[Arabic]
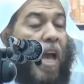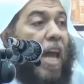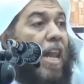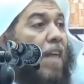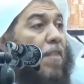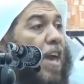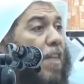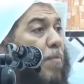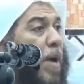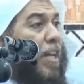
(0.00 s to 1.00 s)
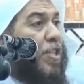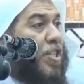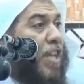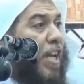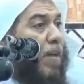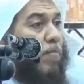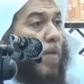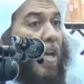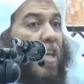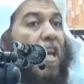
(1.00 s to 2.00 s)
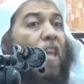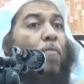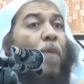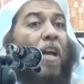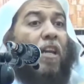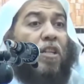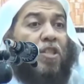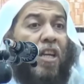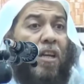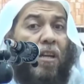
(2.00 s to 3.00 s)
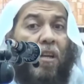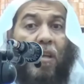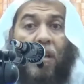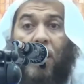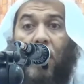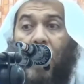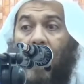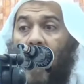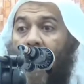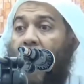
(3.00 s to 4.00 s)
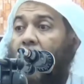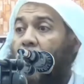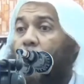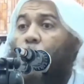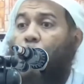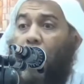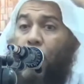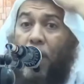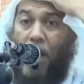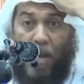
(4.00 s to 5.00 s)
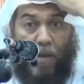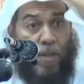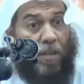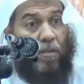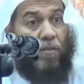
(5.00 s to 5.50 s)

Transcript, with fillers: الذي يذبح للصنم يذبح للجن هذا يسب رب العالمين